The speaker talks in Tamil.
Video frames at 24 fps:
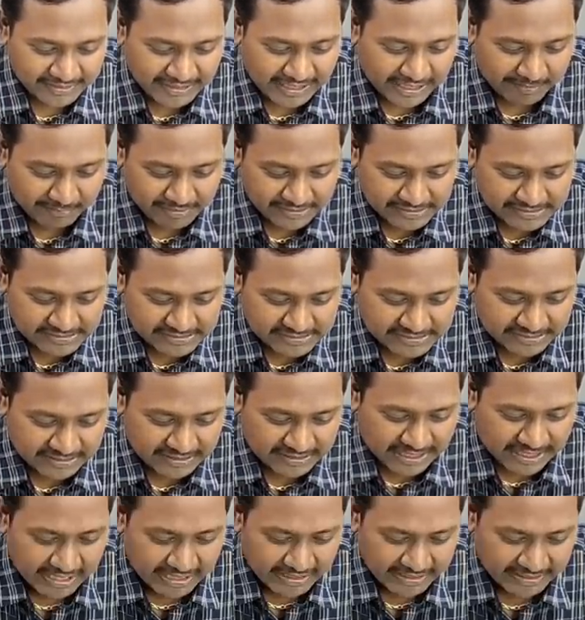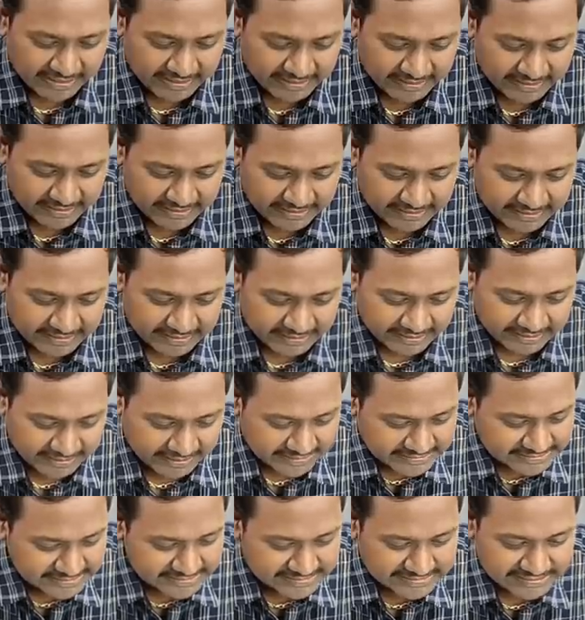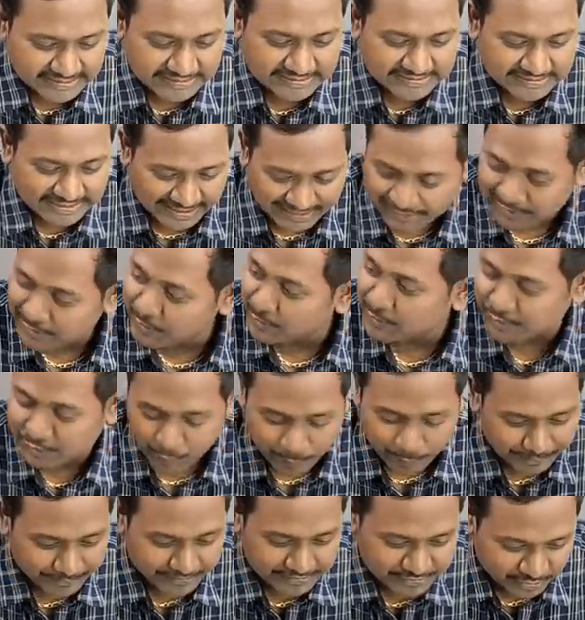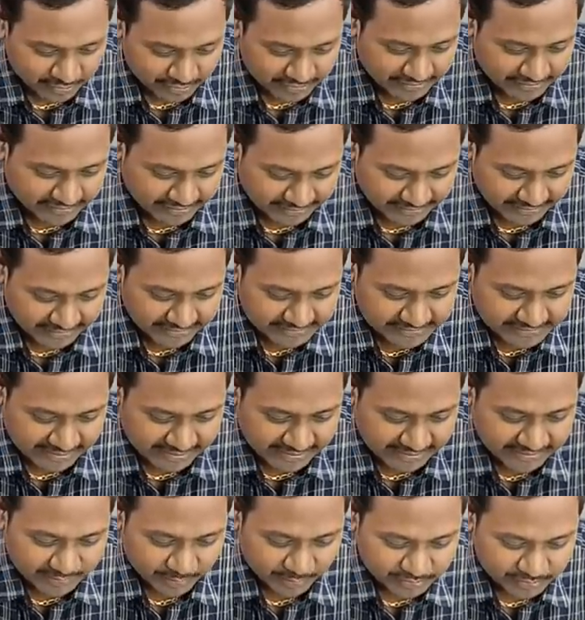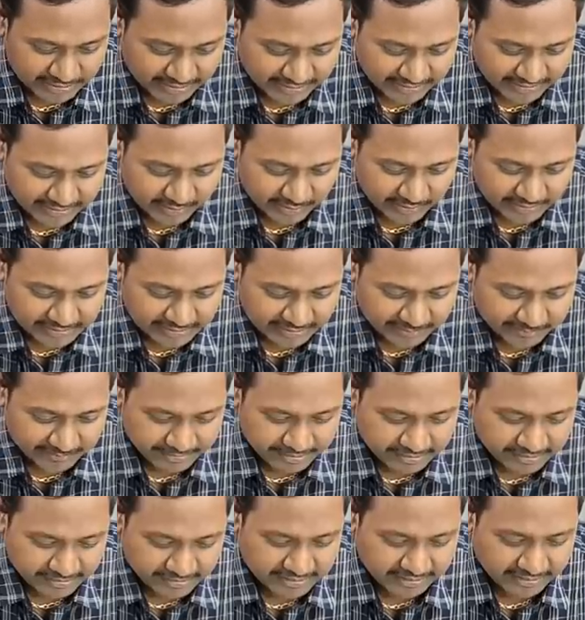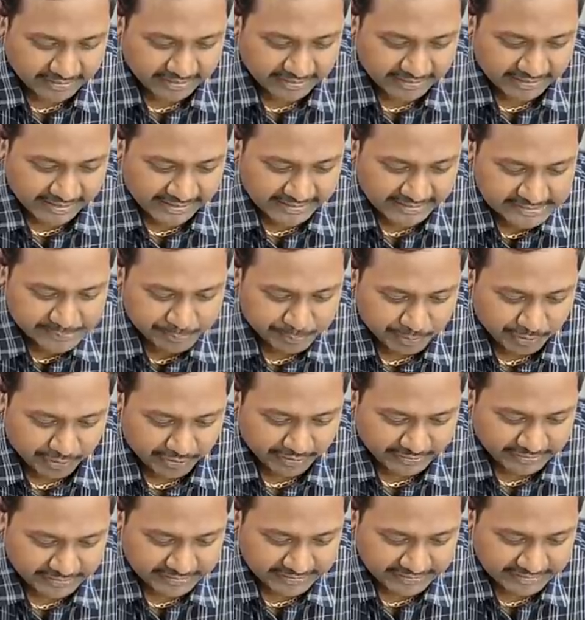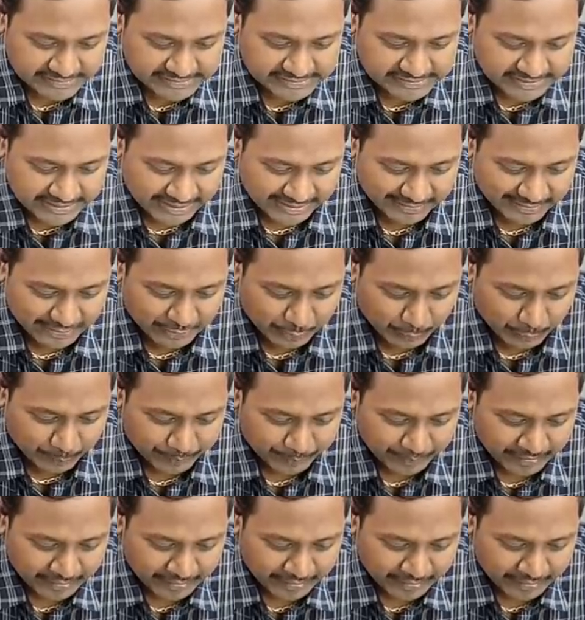யாமினி சிஸ்டர் ஹாய் கங்கா சிஸ்டர் தேங்க்யூ சூப்பர்னு சொல்லியிருக்கீங்க தேங்க்யூ தேங்க்யூ எத்தனை பேர் இருக்கீங்க நைஸ் ப்ராடக்ட் எஸ் தேங்க்யூ